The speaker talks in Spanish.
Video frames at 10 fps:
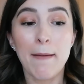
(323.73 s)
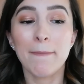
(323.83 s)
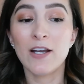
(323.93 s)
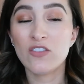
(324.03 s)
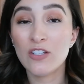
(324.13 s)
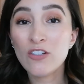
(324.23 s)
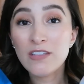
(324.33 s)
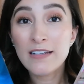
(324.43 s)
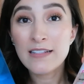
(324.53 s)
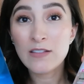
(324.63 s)
Pero si no
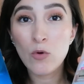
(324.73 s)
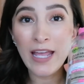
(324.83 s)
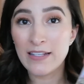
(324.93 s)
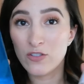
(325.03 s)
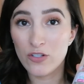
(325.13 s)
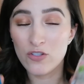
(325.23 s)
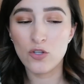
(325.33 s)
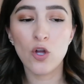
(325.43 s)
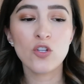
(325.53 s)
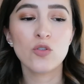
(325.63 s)
tienes estos
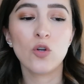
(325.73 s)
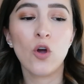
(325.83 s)
dos